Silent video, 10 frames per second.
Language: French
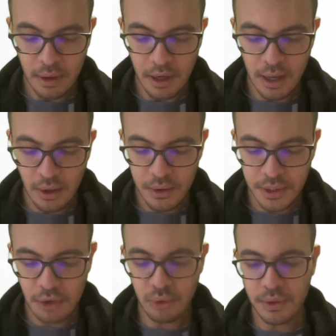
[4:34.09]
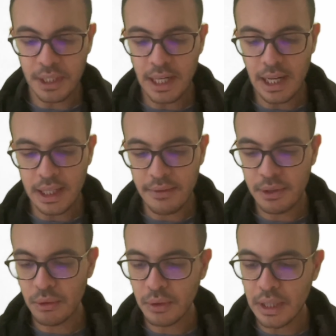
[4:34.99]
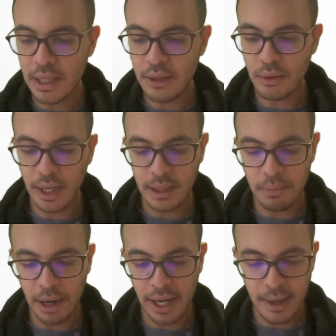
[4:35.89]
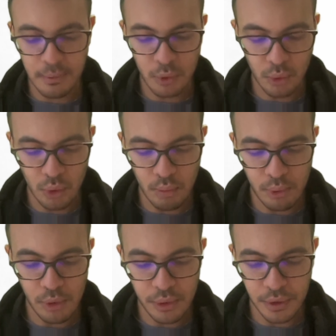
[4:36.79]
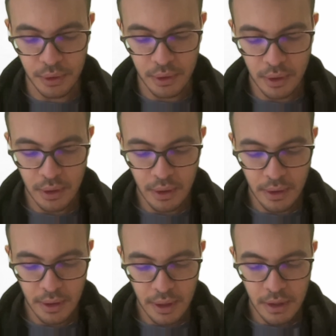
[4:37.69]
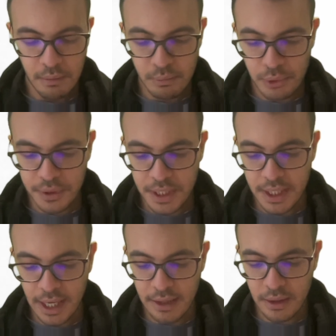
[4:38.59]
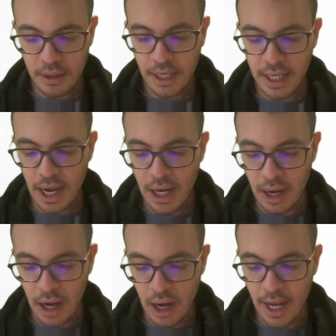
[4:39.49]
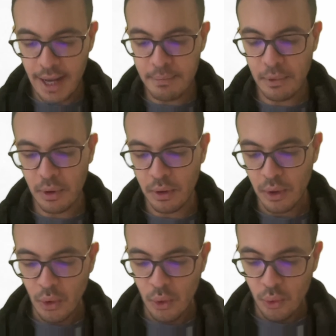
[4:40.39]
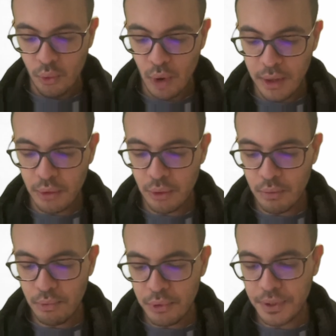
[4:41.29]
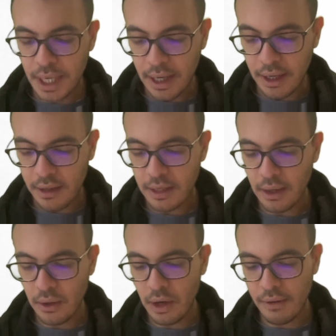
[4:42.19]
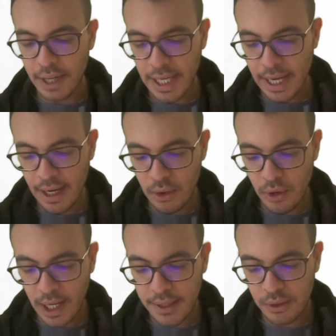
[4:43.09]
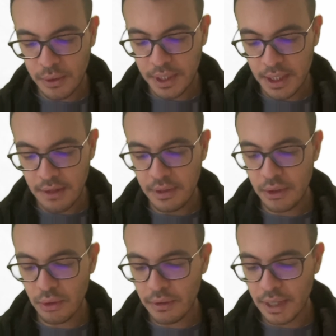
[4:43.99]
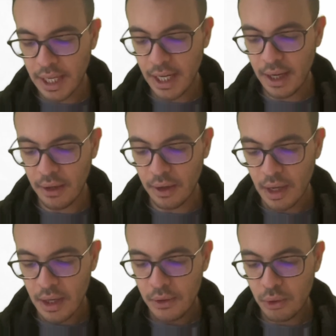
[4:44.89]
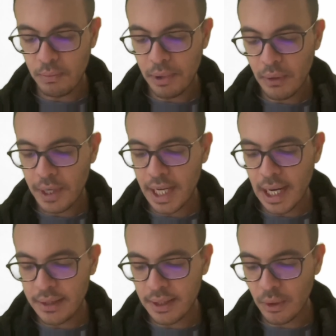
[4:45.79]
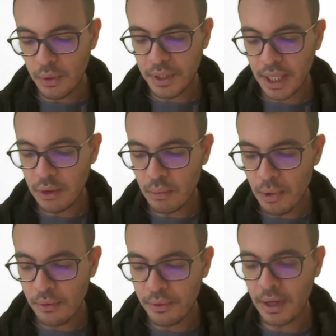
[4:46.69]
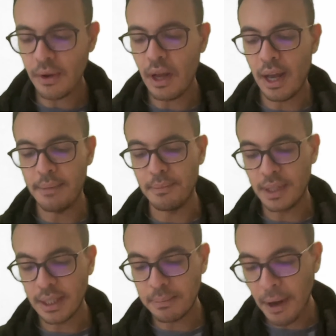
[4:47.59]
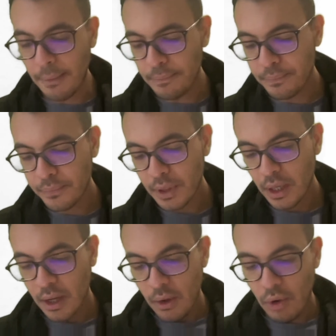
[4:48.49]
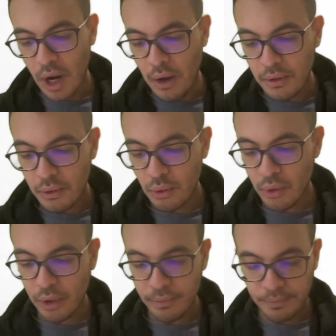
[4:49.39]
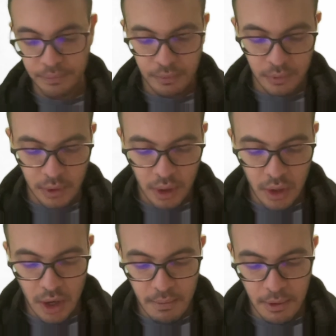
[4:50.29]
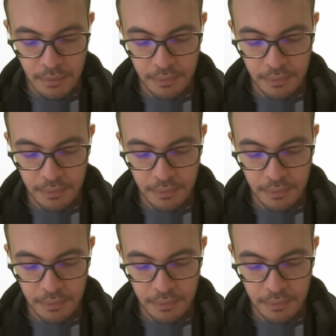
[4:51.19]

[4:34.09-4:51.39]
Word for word: Alors, si je considère la division euclidienne de n par m, donc on pose petit n égale à m fois q plus r, d'accord Avec r, le reste de cette division, avec r supérieur ou égal à 0, strictement inférieur à m, n'est-ce pas Voilà, donc, comme